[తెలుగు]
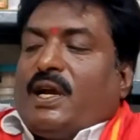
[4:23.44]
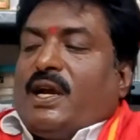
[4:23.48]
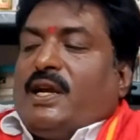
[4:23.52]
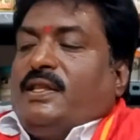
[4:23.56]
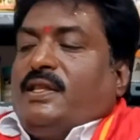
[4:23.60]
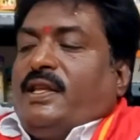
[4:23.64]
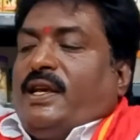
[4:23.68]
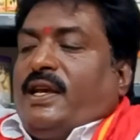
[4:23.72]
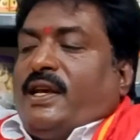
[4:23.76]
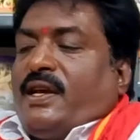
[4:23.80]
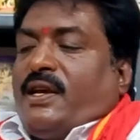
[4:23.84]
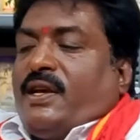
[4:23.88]

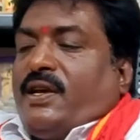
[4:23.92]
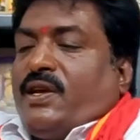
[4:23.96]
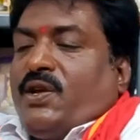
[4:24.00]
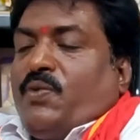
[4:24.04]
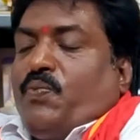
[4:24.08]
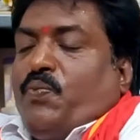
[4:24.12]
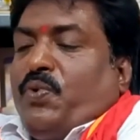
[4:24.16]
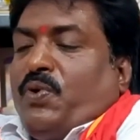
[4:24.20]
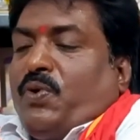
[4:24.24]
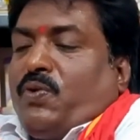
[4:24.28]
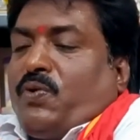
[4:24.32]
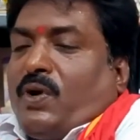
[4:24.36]
అయితే
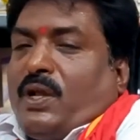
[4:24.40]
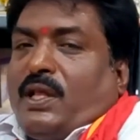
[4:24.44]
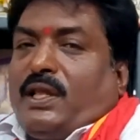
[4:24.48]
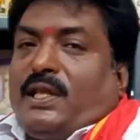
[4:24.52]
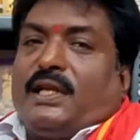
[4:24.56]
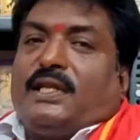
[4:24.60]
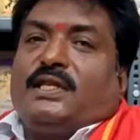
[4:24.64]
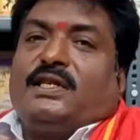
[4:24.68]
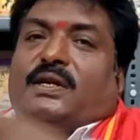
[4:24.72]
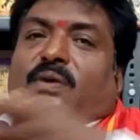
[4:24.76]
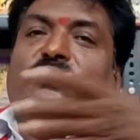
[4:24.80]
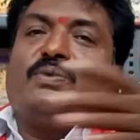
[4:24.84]
ఇప్పుడు
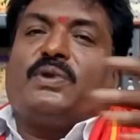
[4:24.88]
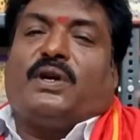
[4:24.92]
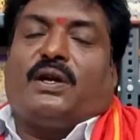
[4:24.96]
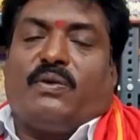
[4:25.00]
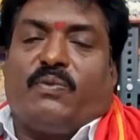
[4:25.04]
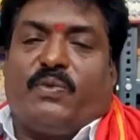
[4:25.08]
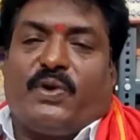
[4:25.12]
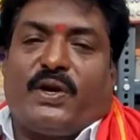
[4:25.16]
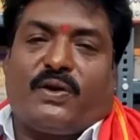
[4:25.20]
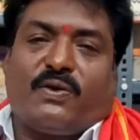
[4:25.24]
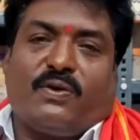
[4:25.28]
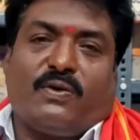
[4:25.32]
కొలతలు చెప్తాను
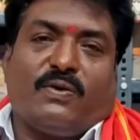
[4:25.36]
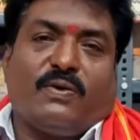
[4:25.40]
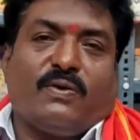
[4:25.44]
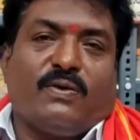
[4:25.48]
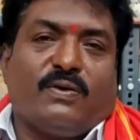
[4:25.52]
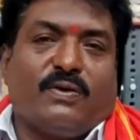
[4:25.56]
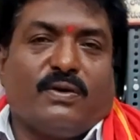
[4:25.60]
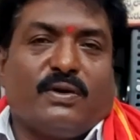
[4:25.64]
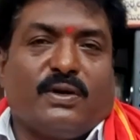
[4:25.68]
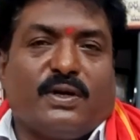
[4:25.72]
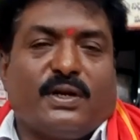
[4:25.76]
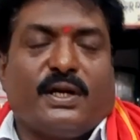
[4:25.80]
మీకు
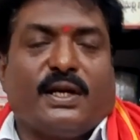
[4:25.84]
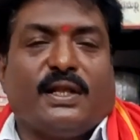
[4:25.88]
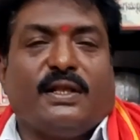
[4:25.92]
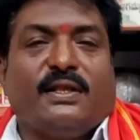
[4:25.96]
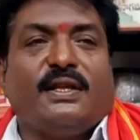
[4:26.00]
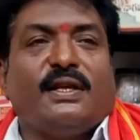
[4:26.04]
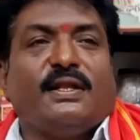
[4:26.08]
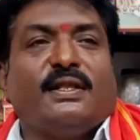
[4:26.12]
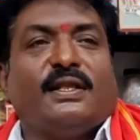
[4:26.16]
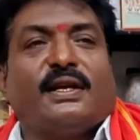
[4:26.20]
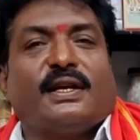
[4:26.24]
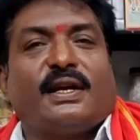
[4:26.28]

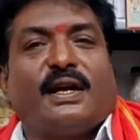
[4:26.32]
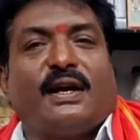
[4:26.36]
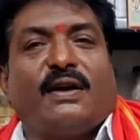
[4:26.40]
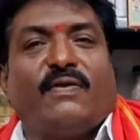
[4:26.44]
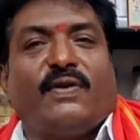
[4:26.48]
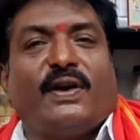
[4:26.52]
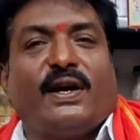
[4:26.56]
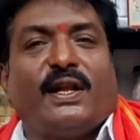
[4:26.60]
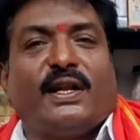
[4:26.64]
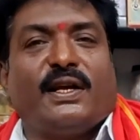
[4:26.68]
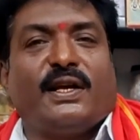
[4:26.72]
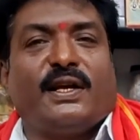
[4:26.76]
ఎంతెంత
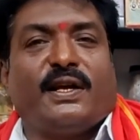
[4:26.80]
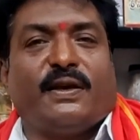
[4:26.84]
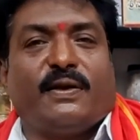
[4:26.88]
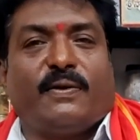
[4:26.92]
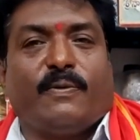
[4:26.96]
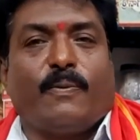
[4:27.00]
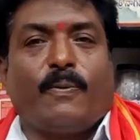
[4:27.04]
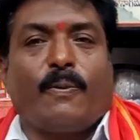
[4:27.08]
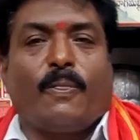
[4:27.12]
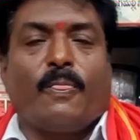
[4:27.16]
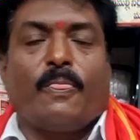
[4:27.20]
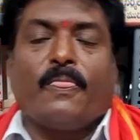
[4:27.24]
కావాలి
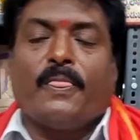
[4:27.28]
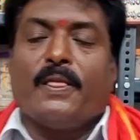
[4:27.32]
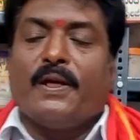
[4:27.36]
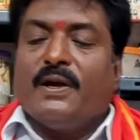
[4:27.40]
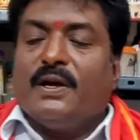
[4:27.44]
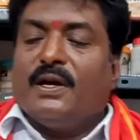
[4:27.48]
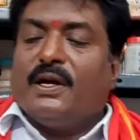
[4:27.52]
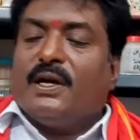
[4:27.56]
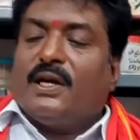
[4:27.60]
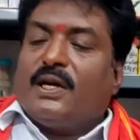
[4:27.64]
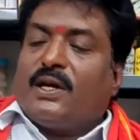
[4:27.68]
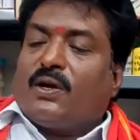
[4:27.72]

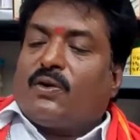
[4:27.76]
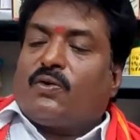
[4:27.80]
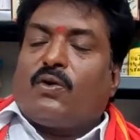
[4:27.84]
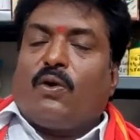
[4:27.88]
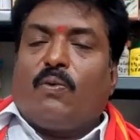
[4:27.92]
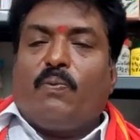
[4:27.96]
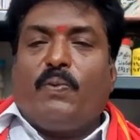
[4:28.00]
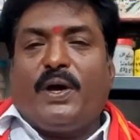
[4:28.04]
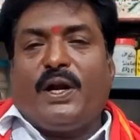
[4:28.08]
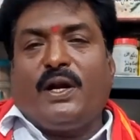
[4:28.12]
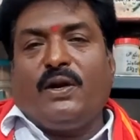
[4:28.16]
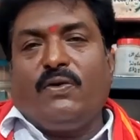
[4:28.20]

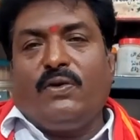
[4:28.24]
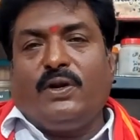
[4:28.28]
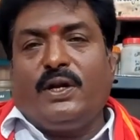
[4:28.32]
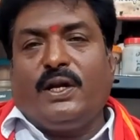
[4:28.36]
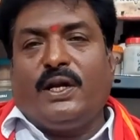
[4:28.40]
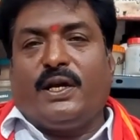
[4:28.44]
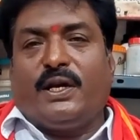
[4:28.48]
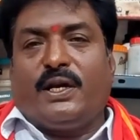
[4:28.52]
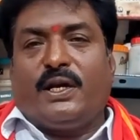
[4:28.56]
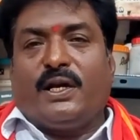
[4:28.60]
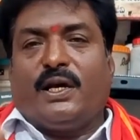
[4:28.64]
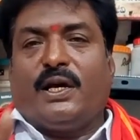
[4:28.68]
కొబ్బరి
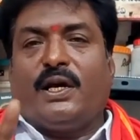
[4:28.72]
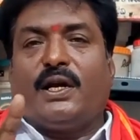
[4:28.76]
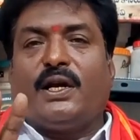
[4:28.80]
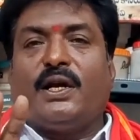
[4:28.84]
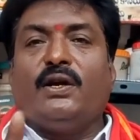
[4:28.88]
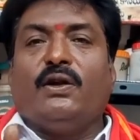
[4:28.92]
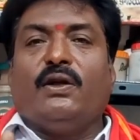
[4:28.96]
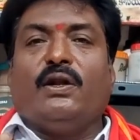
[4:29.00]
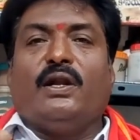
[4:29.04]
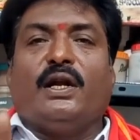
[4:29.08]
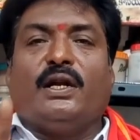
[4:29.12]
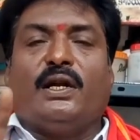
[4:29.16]
నూనె
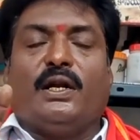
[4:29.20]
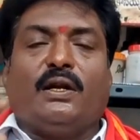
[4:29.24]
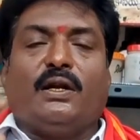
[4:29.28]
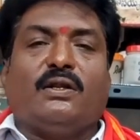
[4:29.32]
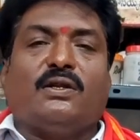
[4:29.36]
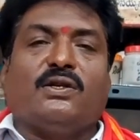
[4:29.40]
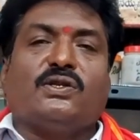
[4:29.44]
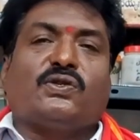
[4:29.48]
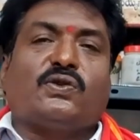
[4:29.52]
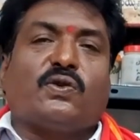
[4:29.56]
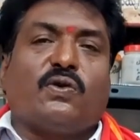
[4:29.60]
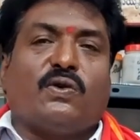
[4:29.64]
రెండు లీటర్లు
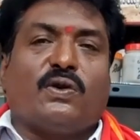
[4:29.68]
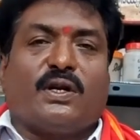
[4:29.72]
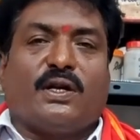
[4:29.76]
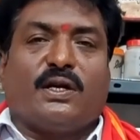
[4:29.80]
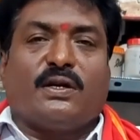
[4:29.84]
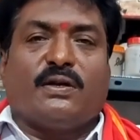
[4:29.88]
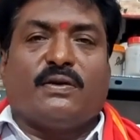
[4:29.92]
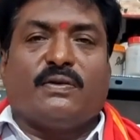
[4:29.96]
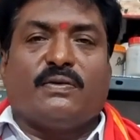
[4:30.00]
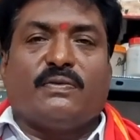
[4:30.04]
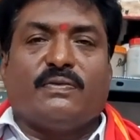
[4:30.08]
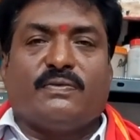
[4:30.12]
తీసుకోండి
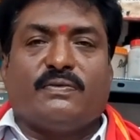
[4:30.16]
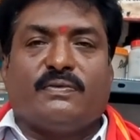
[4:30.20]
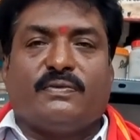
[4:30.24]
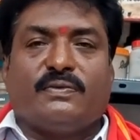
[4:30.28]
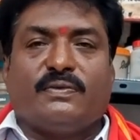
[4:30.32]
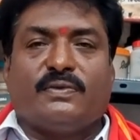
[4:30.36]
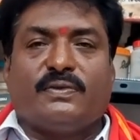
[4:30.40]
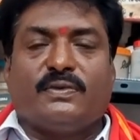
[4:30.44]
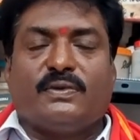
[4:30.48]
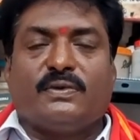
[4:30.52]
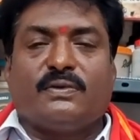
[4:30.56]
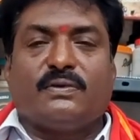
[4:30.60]

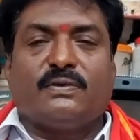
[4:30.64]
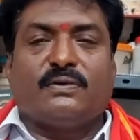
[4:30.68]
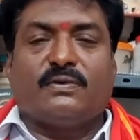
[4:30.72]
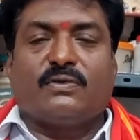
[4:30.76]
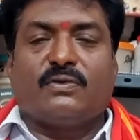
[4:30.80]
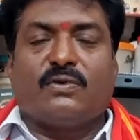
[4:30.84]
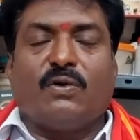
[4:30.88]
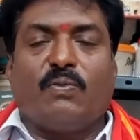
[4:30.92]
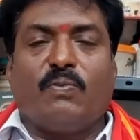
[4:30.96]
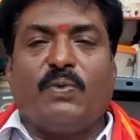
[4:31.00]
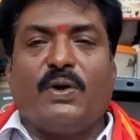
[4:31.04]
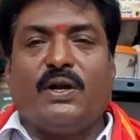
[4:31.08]

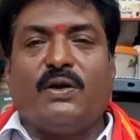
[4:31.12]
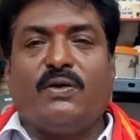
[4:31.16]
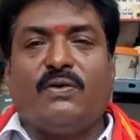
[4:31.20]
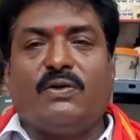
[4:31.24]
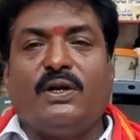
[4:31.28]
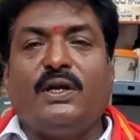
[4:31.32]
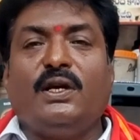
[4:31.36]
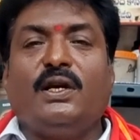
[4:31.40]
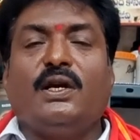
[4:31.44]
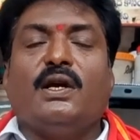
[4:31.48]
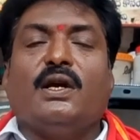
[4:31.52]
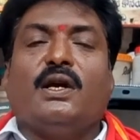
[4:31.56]
కొబ్బరి
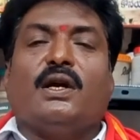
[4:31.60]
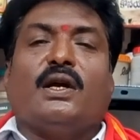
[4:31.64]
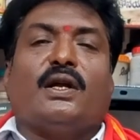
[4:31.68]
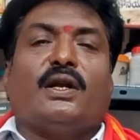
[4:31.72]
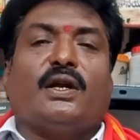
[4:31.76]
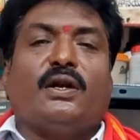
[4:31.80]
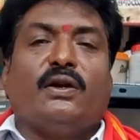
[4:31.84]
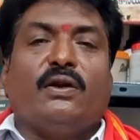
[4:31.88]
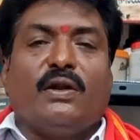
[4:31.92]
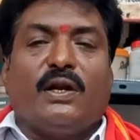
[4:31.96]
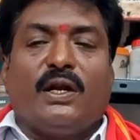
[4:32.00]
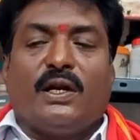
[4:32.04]
నూనె
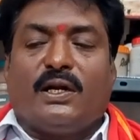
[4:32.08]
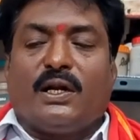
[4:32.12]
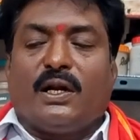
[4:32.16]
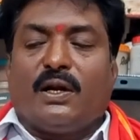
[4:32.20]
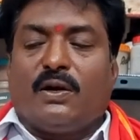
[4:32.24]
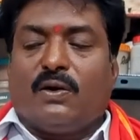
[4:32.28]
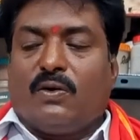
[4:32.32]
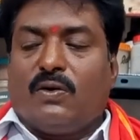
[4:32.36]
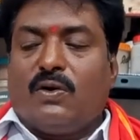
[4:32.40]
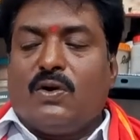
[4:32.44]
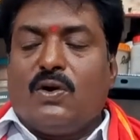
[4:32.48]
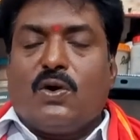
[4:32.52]
రెండు
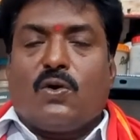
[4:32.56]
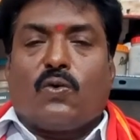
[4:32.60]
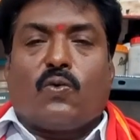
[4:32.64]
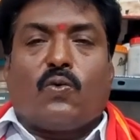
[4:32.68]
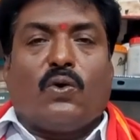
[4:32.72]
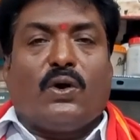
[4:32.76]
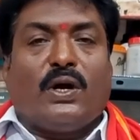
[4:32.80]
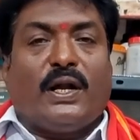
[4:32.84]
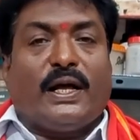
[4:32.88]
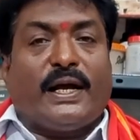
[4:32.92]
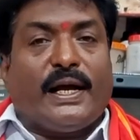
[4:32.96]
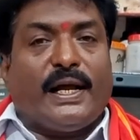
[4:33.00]
లీటర్లు
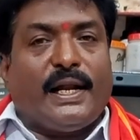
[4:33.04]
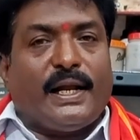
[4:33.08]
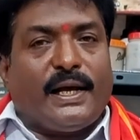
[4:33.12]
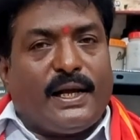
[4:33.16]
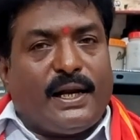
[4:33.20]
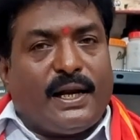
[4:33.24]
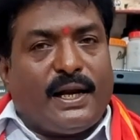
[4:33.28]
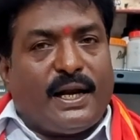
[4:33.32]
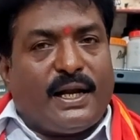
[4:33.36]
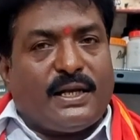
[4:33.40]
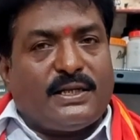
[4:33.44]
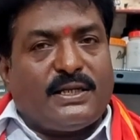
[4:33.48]

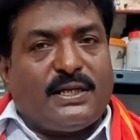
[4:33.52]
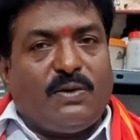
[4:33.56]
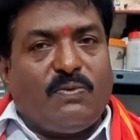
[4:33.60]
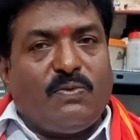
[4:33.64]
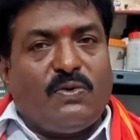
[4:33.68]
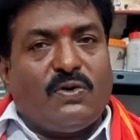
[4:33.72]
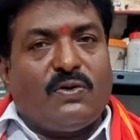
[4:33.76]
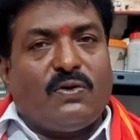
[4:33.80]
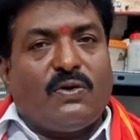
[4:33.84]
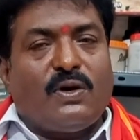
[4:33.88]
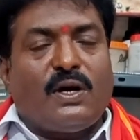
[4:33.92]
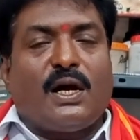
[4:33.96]
గుంటగలగర
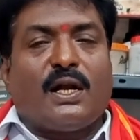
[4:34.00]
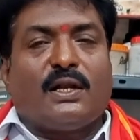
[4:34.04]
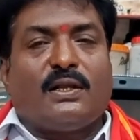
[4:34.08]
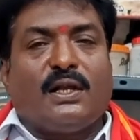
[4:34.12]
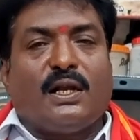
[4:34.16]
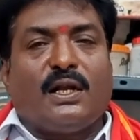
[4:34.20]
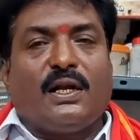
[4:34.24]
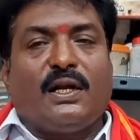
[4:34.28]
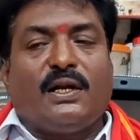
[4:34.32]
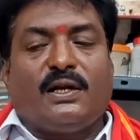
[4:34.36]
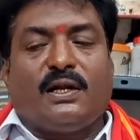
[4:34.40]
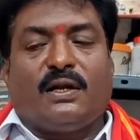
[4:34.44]
రసము అర్ధ
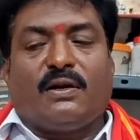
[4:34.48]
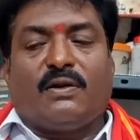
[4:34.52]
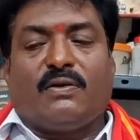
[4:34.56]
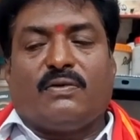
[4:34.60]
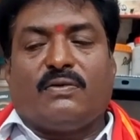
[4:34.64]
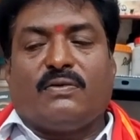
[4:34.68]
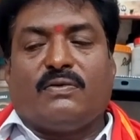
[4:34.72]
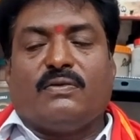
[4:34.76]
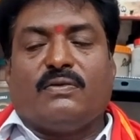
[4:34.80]
లీటరు